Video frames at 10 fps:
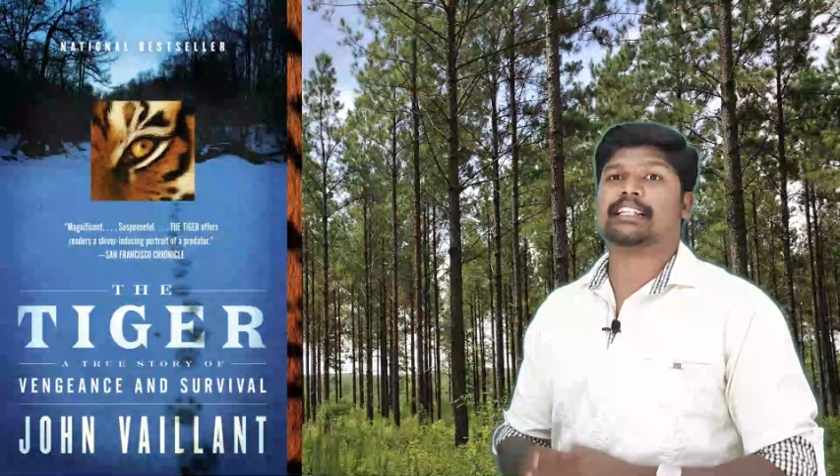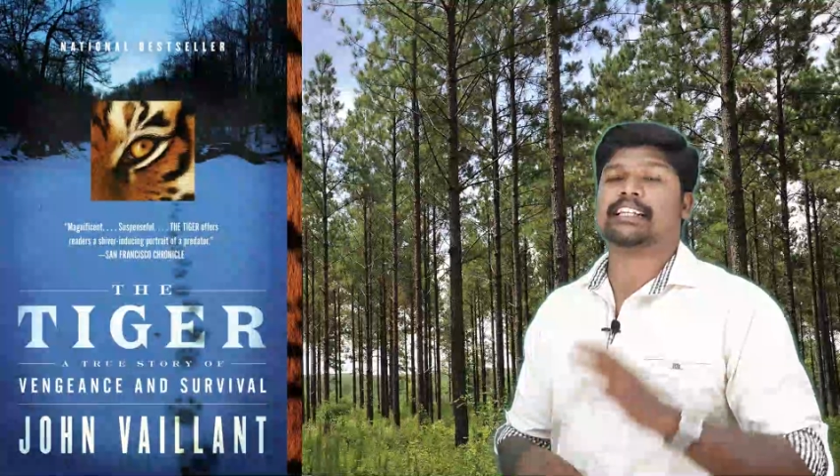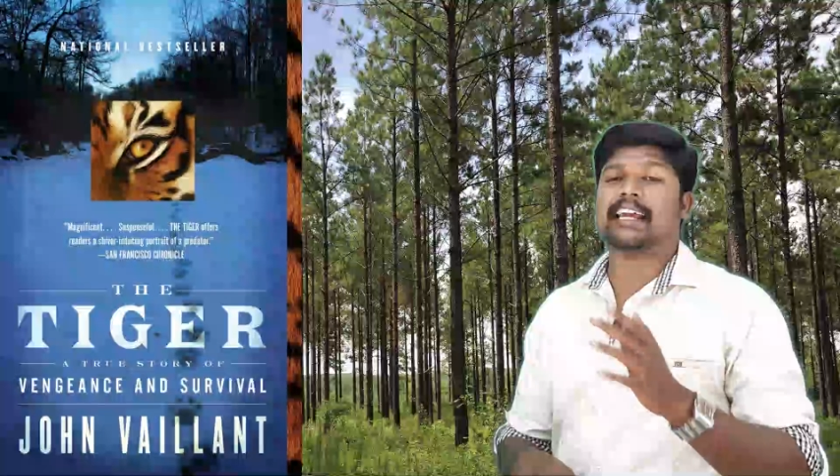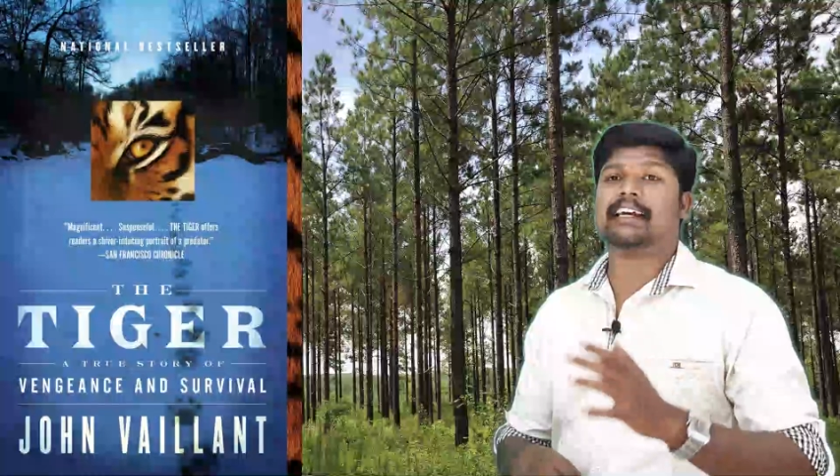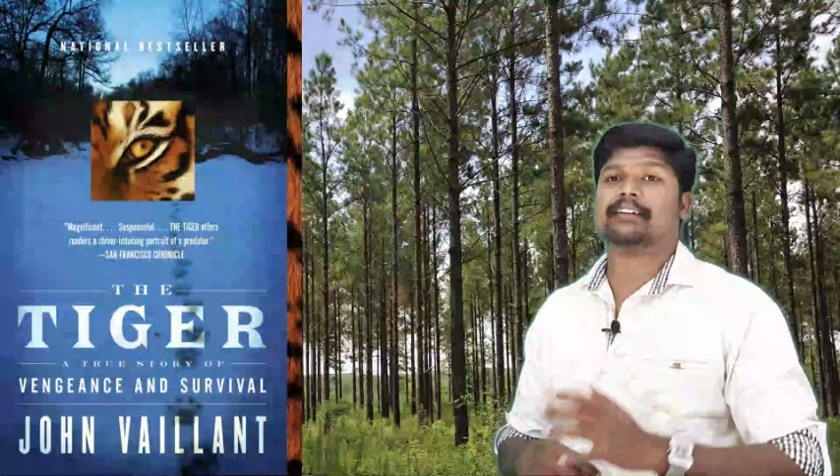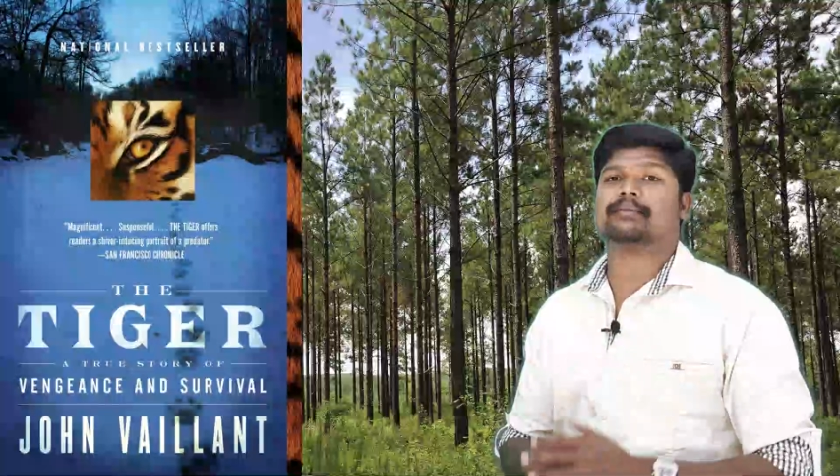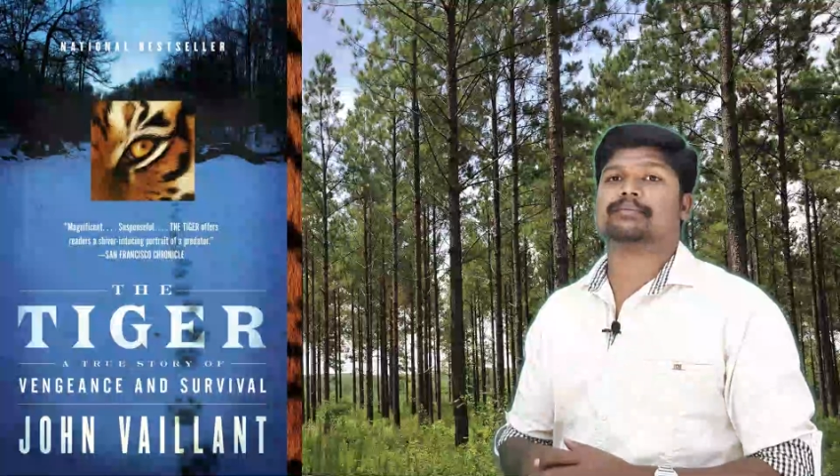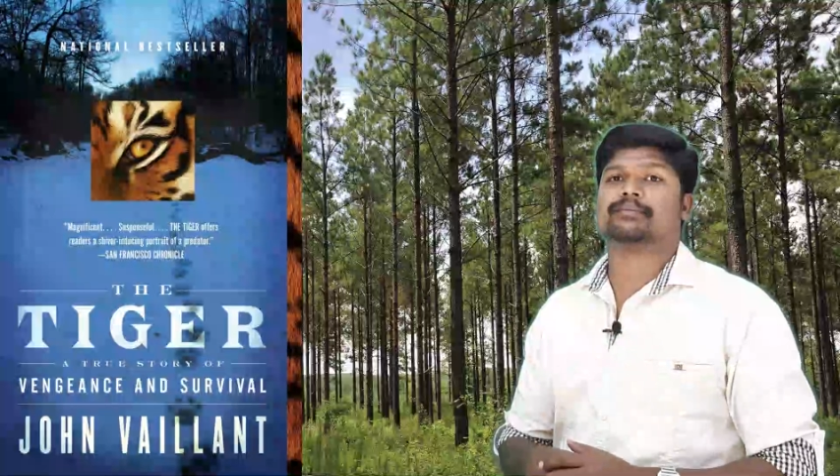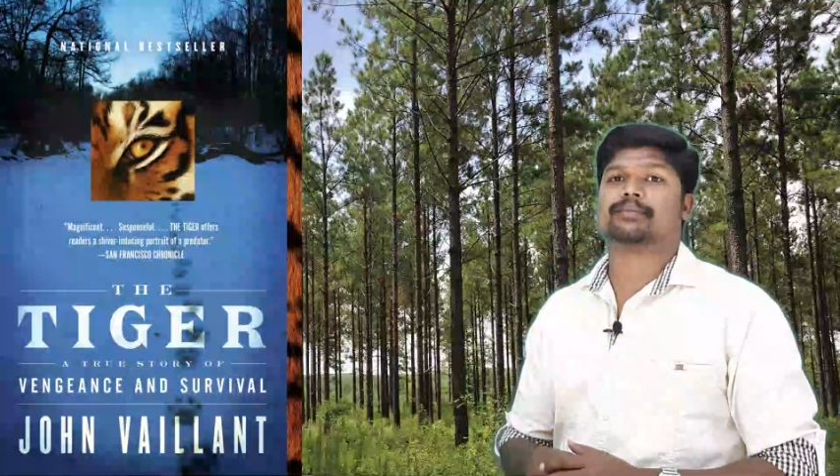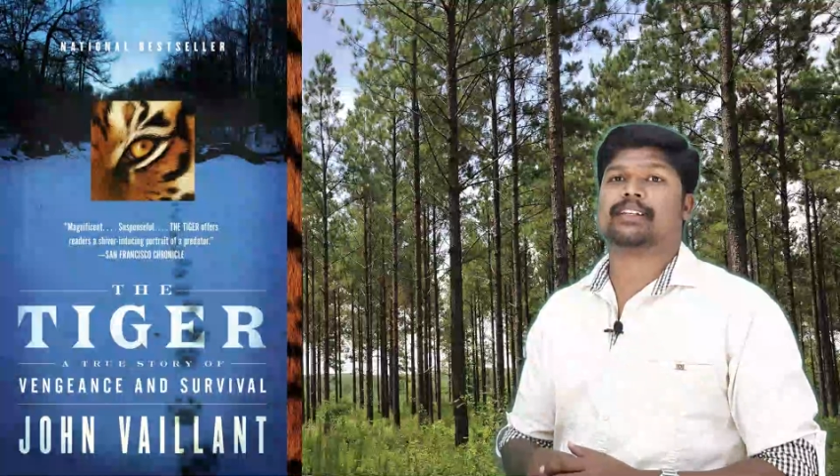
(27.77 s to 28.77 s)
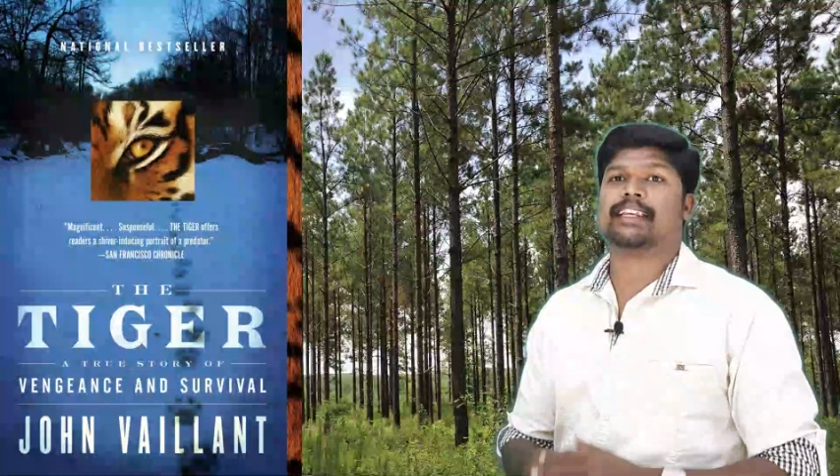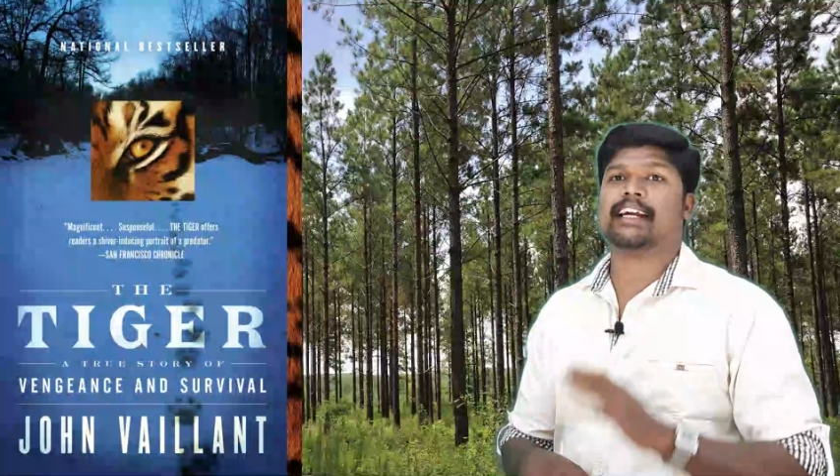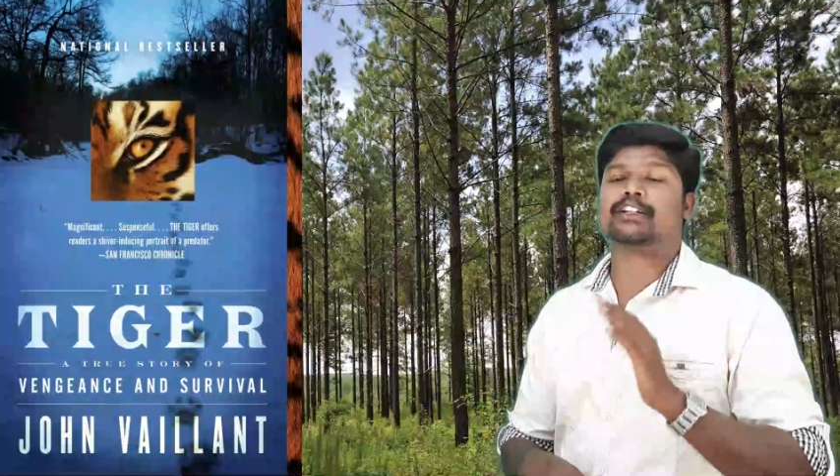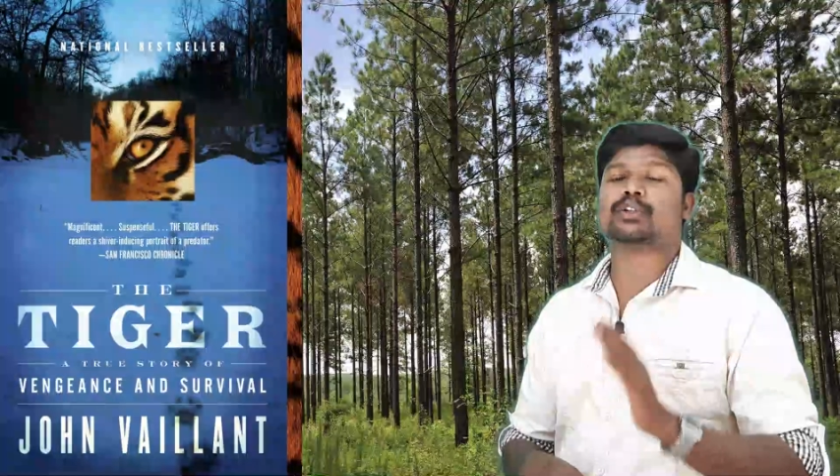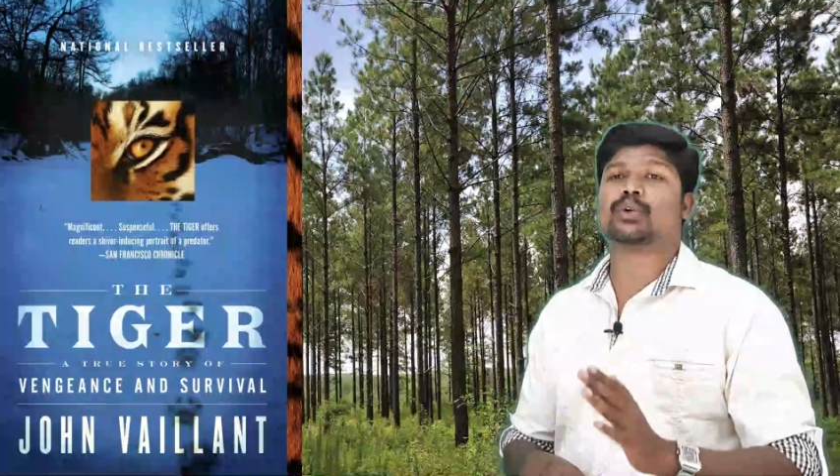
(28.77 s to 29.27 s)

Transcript: த டைகர் எ